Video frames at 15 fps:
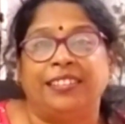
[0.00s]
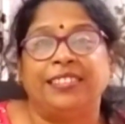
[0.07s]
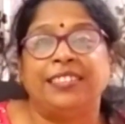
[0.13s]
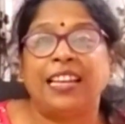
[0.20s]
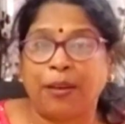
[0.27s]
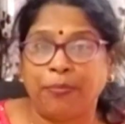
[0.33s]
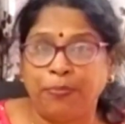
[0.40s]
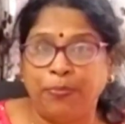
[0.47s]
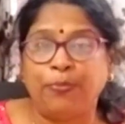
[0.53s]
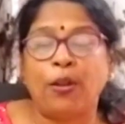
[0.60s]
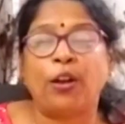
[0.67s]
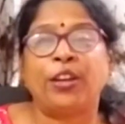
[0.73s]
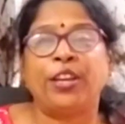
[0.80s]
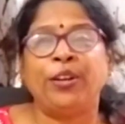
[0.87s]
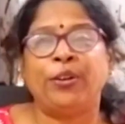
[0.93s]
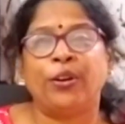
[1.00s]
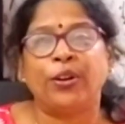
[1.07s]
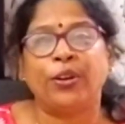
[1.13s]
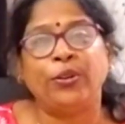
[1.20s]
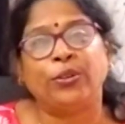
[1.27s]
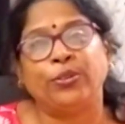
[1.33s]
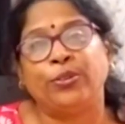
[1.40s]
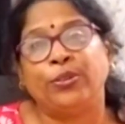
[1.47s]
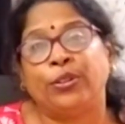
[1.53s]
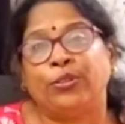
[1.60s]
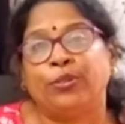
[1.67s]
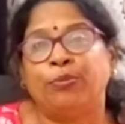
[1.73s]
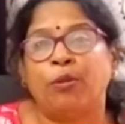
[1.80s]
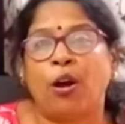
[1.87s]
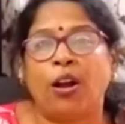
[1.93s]
যারা ব্লগিং করো নতুন
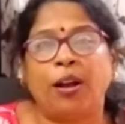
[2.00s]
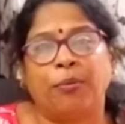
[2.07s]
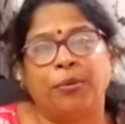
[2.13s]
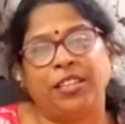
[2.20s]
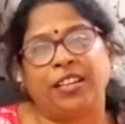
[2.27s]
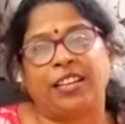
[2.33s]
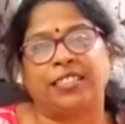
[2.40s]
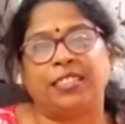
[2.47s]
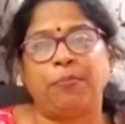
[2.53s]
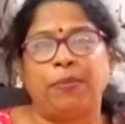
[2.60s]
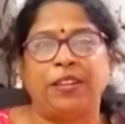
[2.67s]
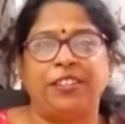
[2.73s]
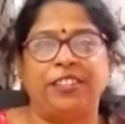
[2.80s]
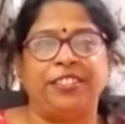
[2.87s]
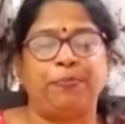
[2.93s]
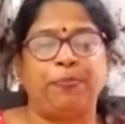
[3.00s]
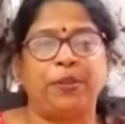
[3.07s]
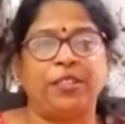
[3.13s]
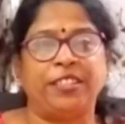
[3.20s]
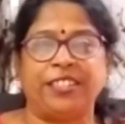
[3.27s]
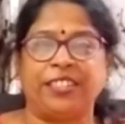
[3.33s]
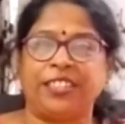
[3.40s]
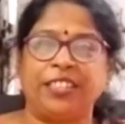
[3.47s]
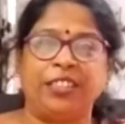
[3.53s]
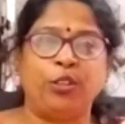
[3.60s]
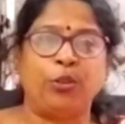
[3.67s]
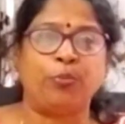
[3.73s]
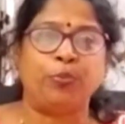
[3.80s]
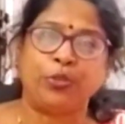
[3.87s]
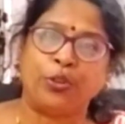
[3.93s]
নতুন ব্লগ আমাদের কাছে প্রেজেন্টেশন
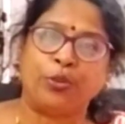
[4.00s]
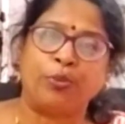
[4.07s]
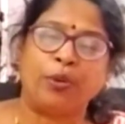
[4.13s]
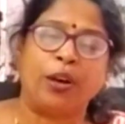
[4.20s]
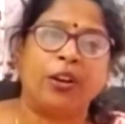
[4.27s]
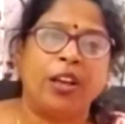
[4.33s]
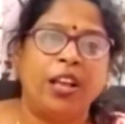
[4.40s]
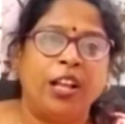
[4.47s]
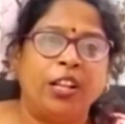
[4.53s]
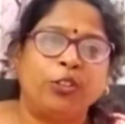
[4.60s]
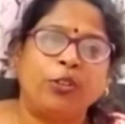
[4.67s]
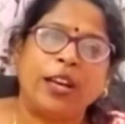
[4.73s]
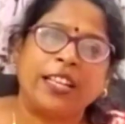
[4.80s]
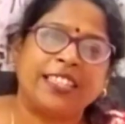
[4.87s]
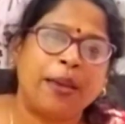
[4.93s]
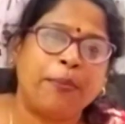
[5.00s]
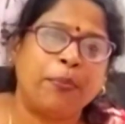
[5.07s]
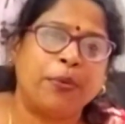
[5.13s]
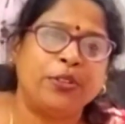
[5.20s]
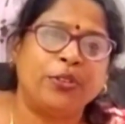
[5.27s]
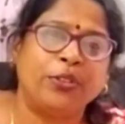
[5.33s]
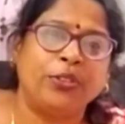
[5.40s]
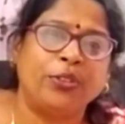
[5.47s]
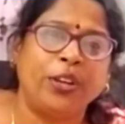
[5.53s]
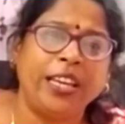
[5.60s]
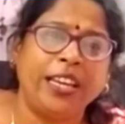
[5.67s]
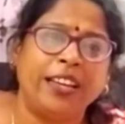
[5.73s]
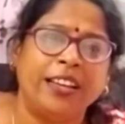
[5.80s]
দিও পুজোর ব্লগ তো আজকে পর্যন্তই